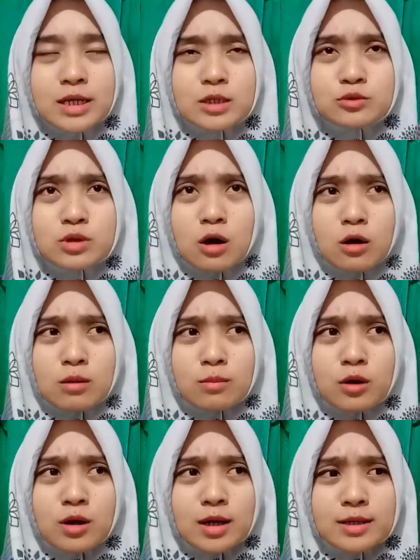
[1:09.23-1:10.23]
dia juga
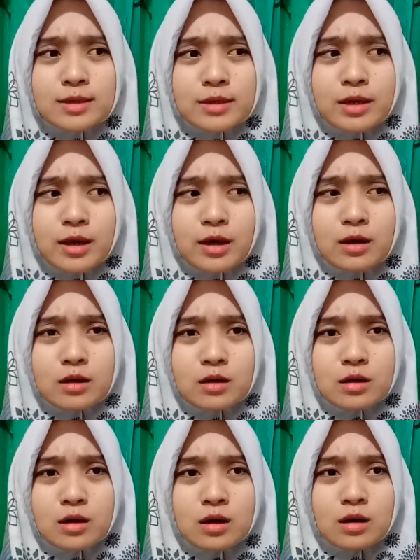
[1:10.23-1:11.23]
ngomong katanya
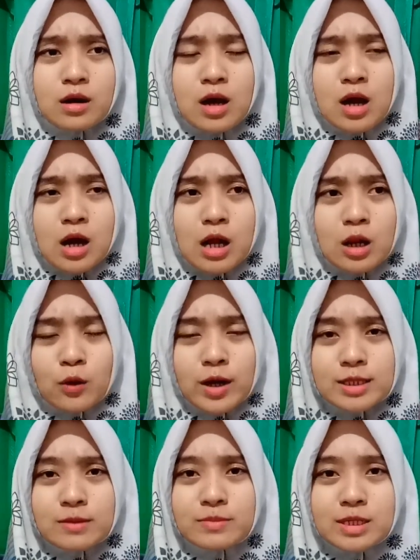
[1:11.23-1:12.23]
uh, kalau
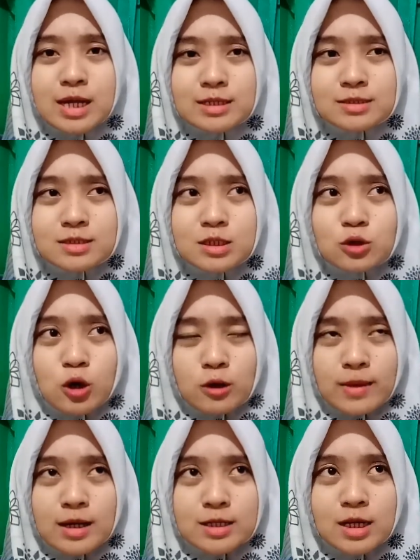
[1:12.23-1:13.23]
kata bidan sih
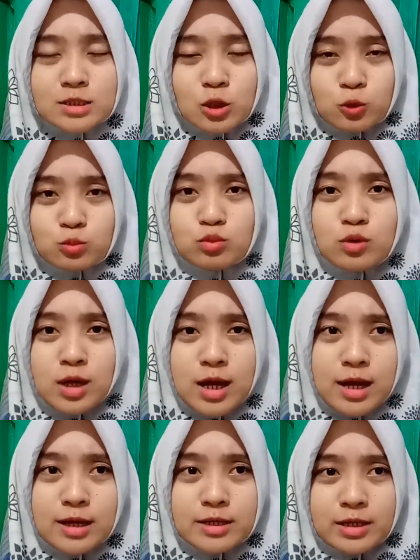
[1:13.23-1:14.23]
normalnya satu
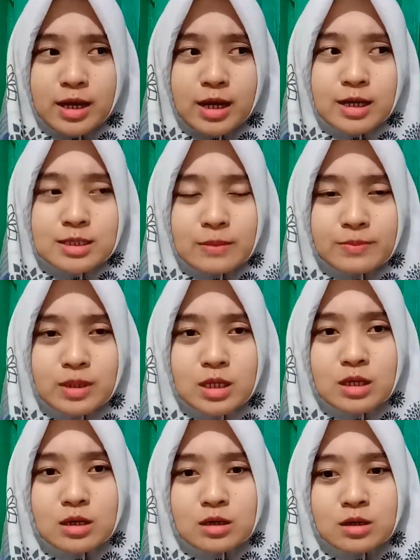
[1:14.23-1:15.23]
bulan ya,
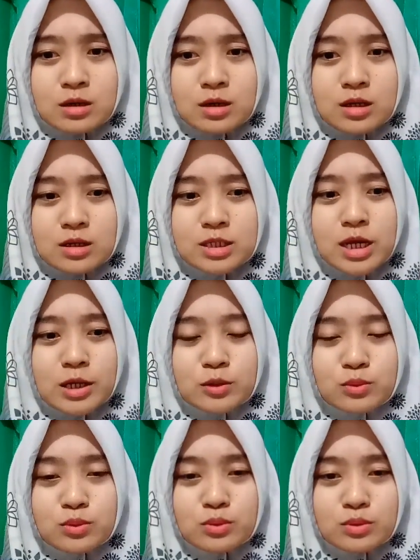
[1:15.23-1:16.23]
tapi uh, dia
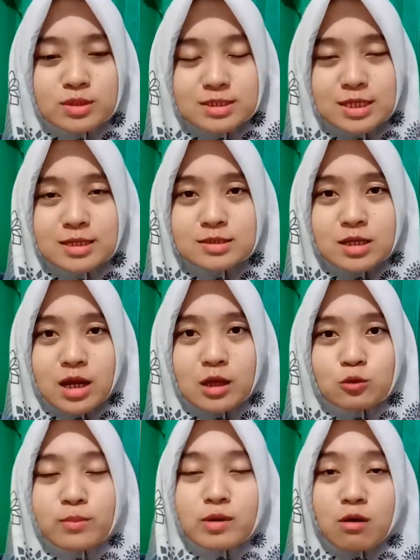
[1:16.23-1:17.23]
itu si istri
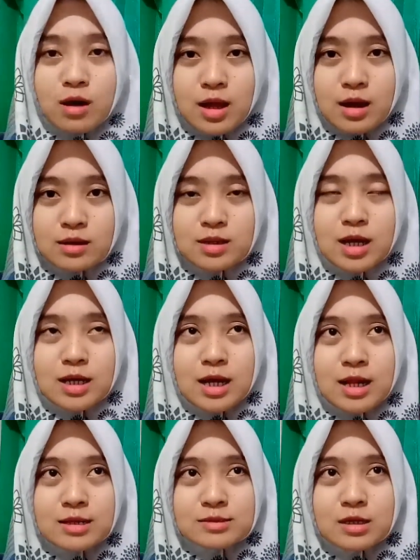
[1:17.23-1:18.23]
itu menolak dengan
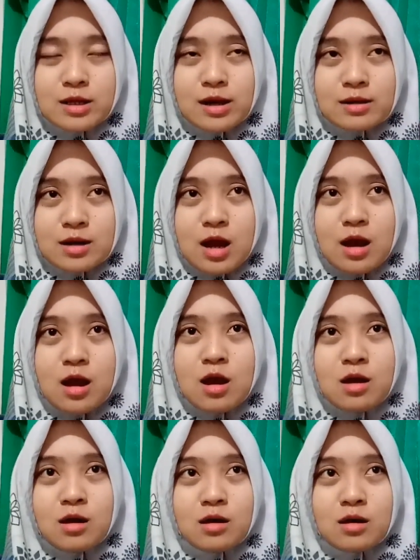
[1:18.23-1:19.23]
alasan karena
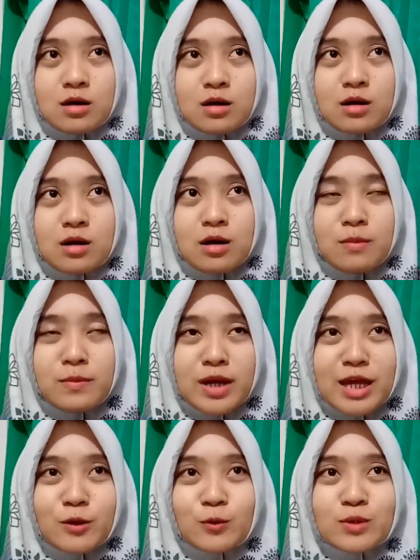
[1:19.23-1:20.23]
uh,
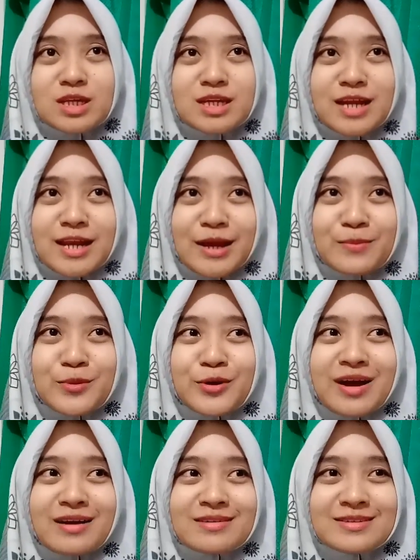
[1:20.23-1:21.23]
mengikuti nenek
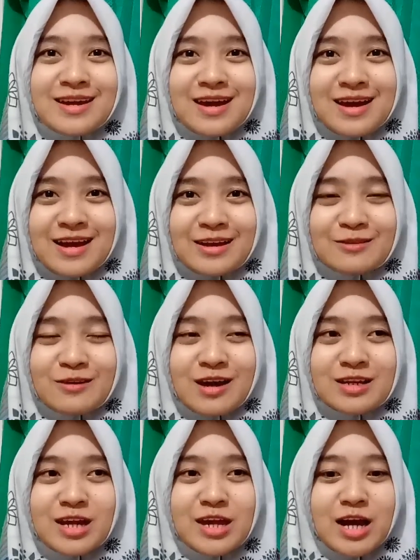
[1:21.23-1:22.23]
moyangnya gitu
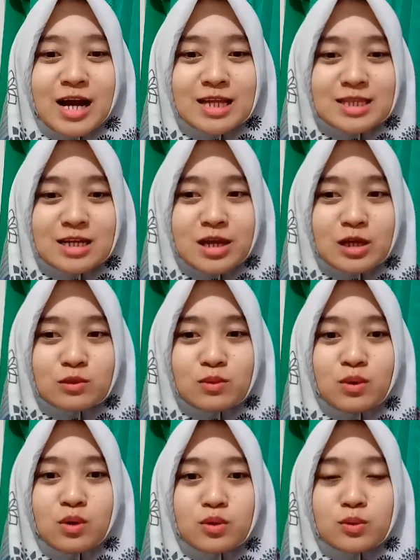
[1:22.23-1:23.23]
kan ya yang katanya
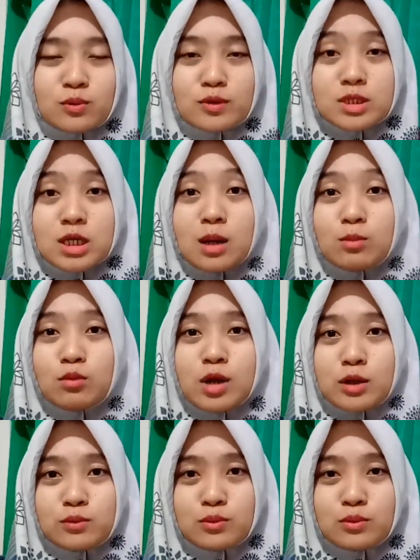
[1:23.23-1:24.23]
itu nunggu tiga
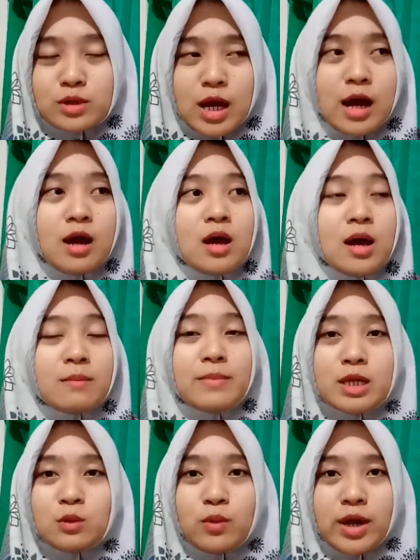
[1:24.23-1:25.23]
bulan dulu. Nah
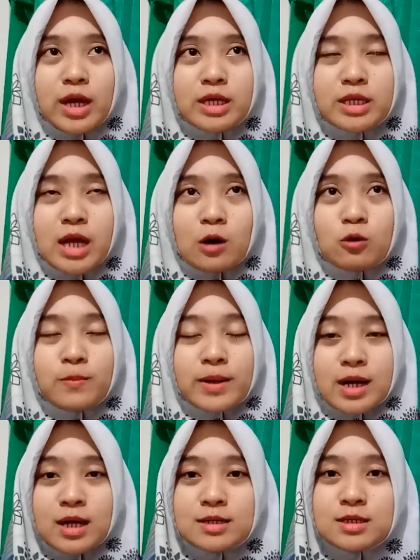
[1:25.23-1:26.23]
by the way ini aku
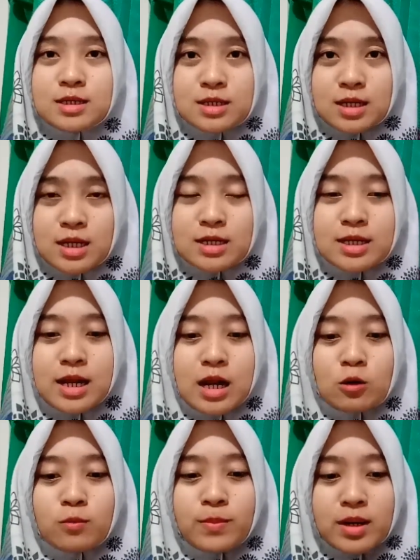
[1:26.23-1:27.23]
pernah dengar dan
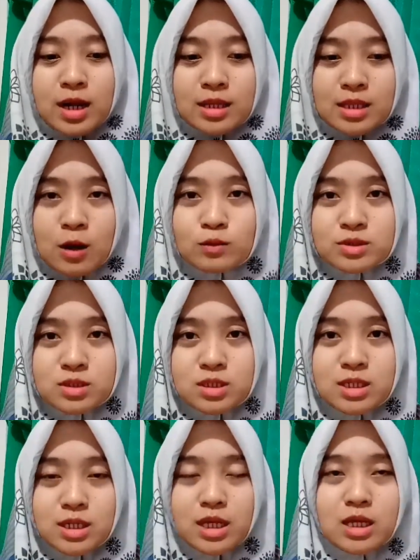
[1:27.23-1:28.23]
aku pernah tahu
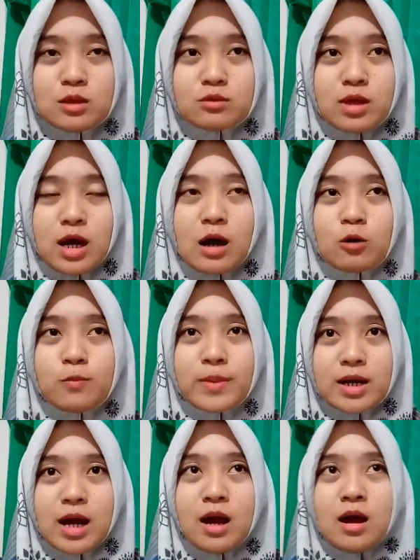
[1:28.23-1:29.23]
sendiri gitu ya. Aku
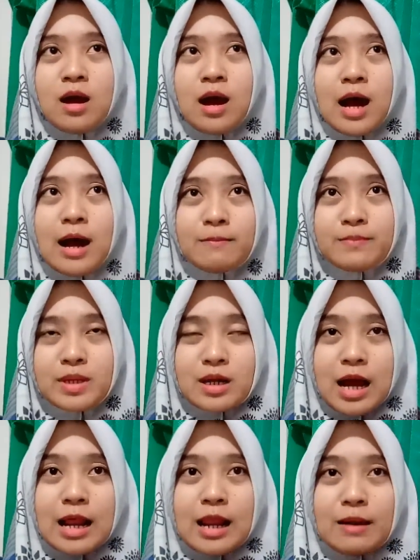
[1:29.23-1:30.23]
pernah hampir
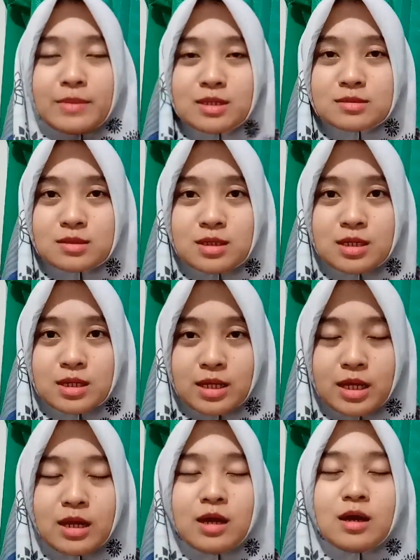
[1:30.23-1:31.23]
ngalamin
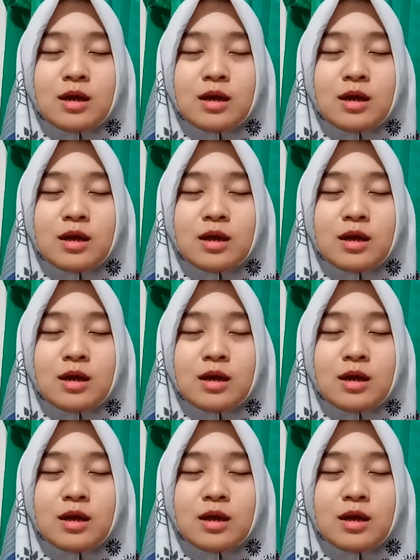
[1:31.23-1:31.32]
sendiri